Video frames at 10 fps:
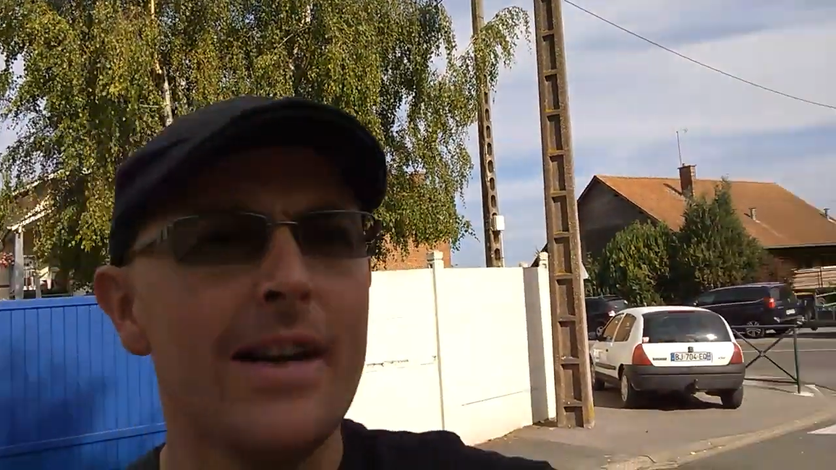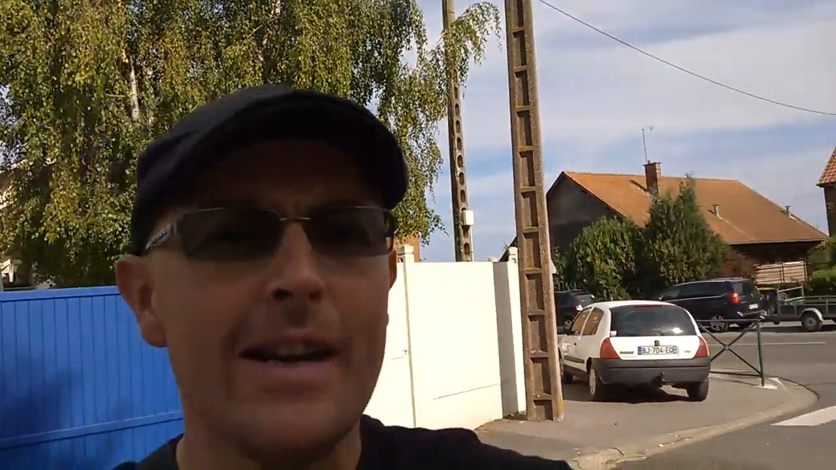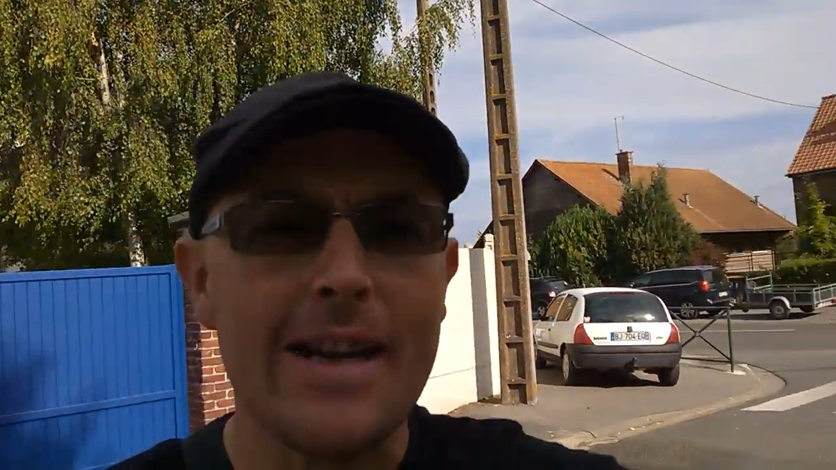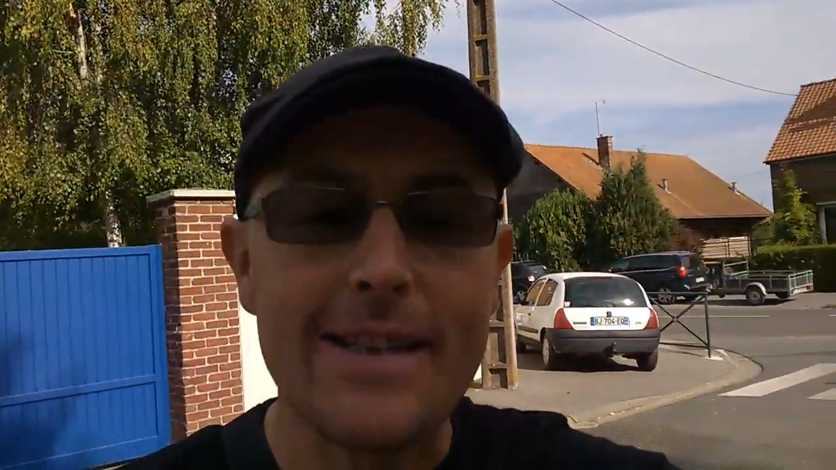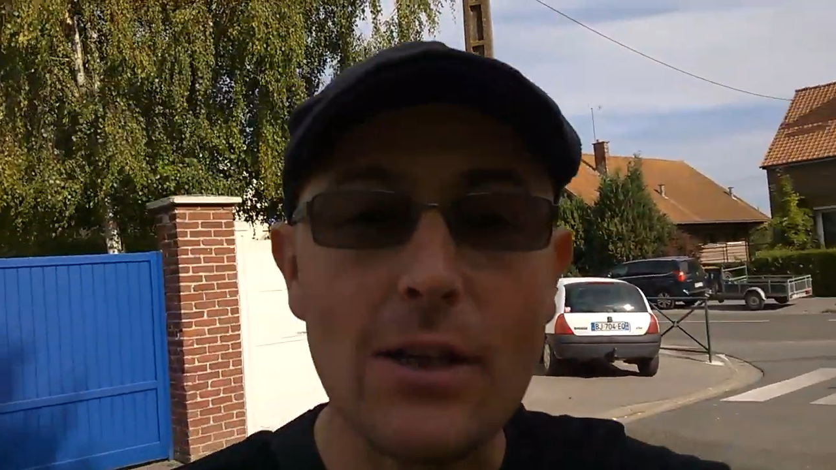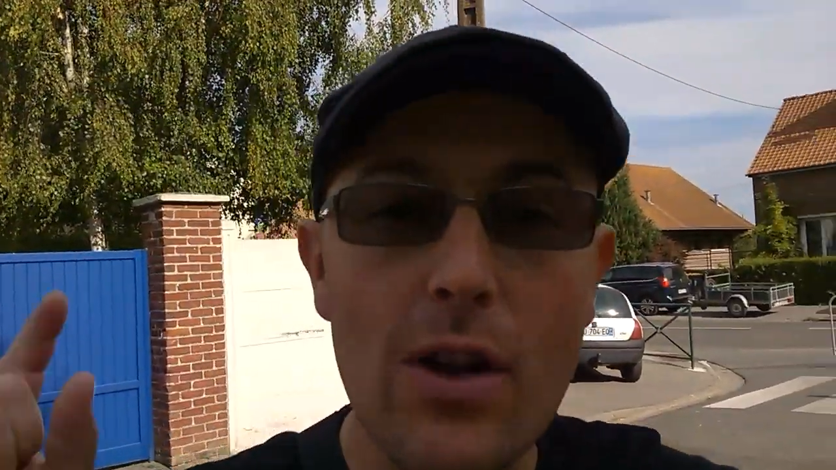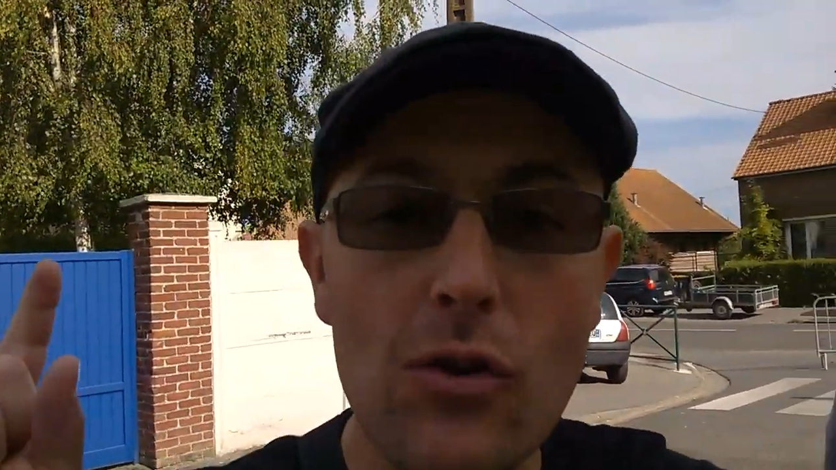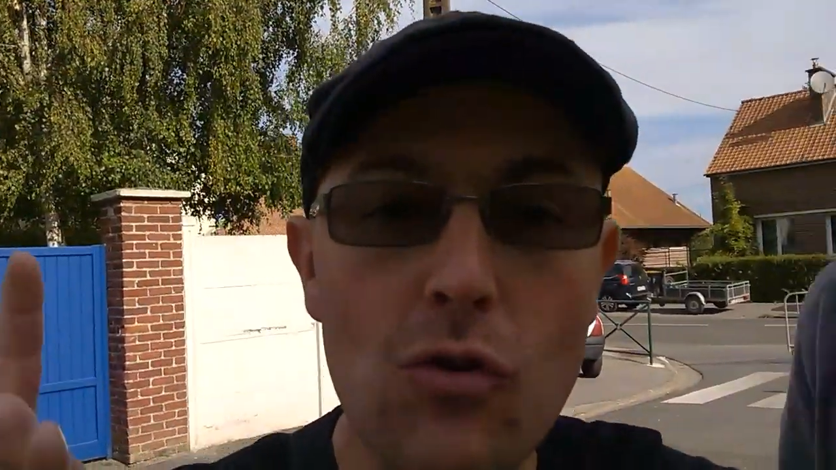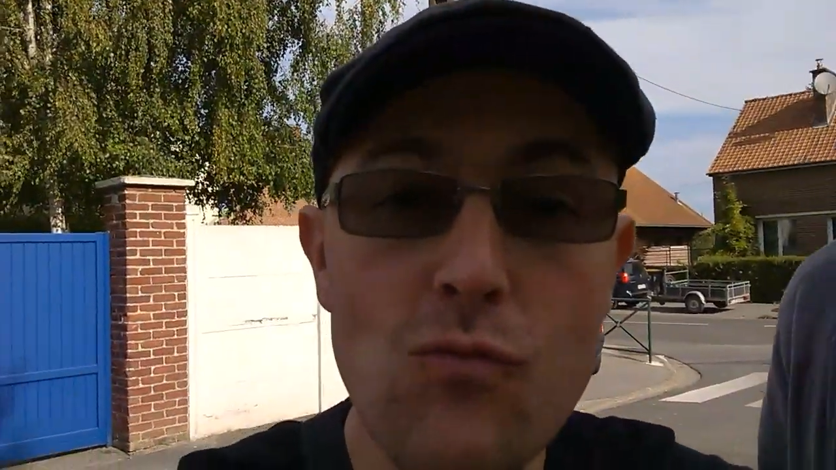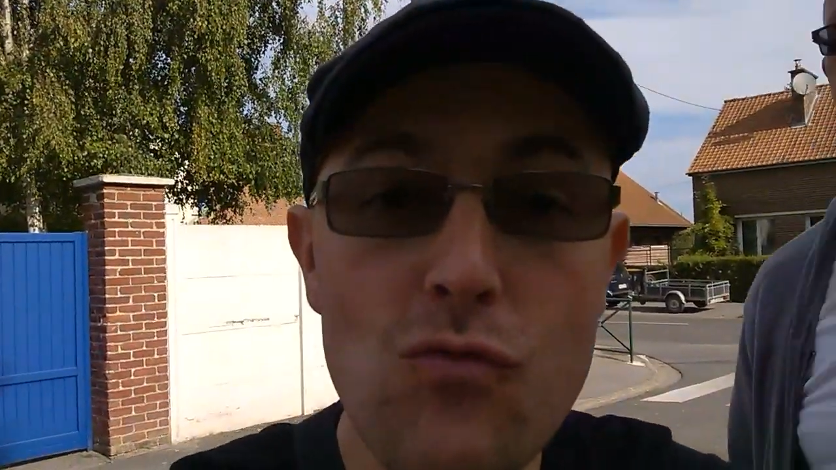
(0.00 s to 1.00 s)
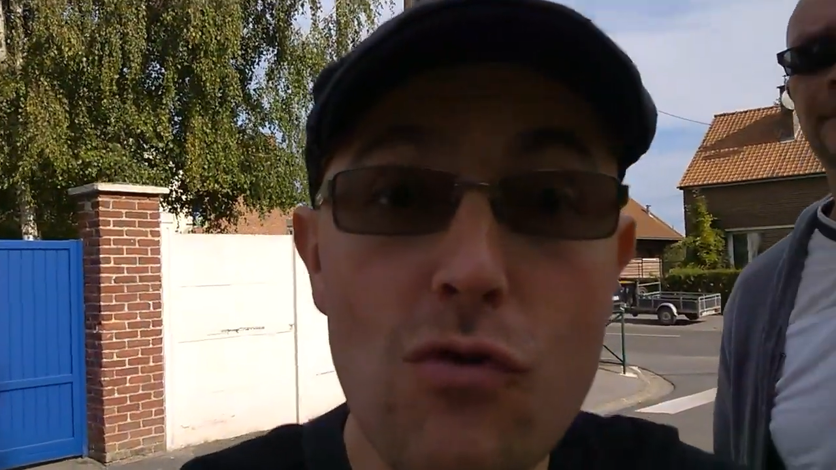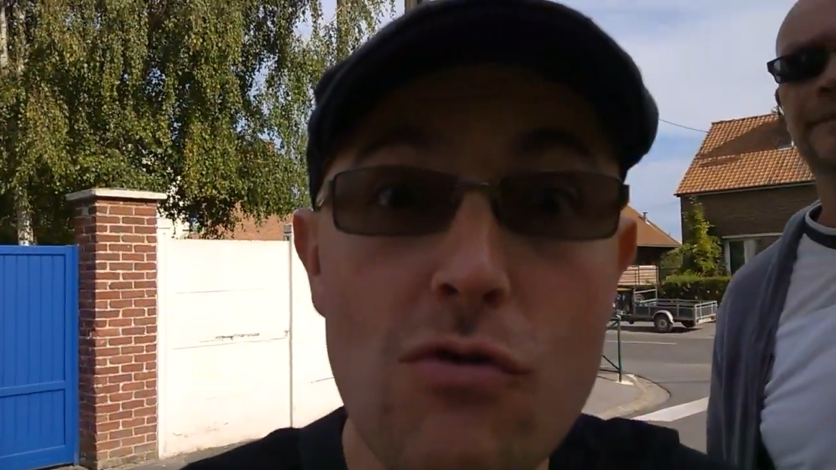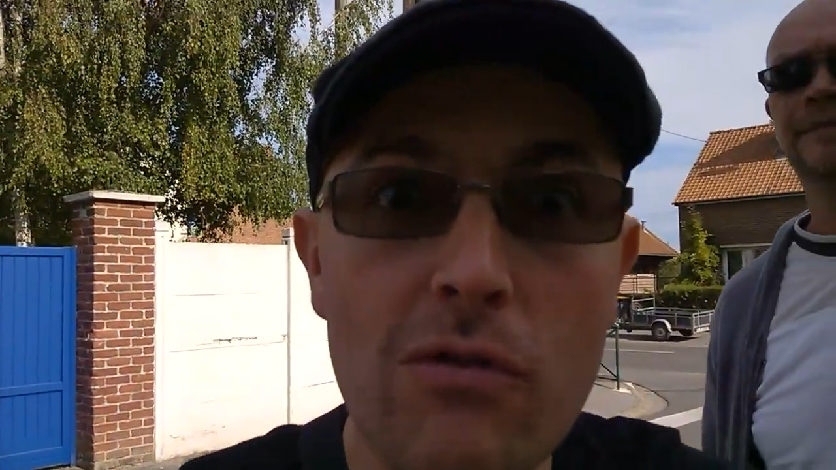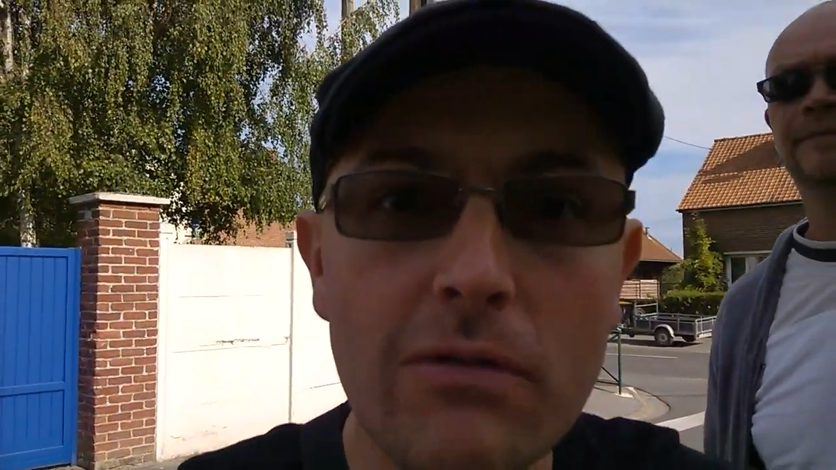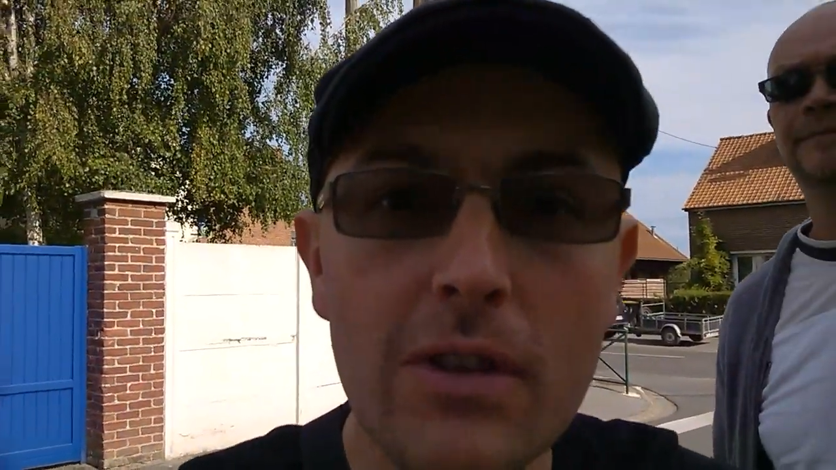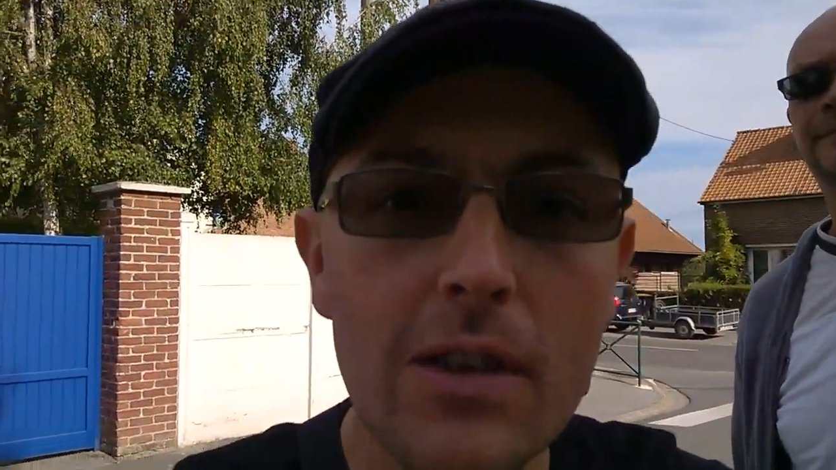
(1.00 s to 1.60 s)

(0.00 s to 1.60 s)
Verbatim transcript: mhm. et celle de la commune de Long.